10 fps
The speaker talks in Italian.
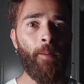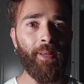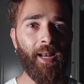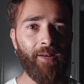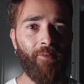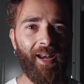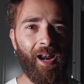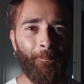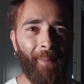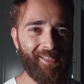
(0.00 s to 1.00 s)
per arrivare
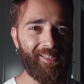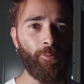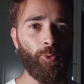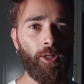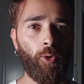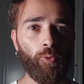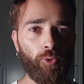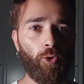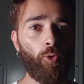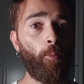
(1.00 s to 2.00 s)
al massimo del controllo,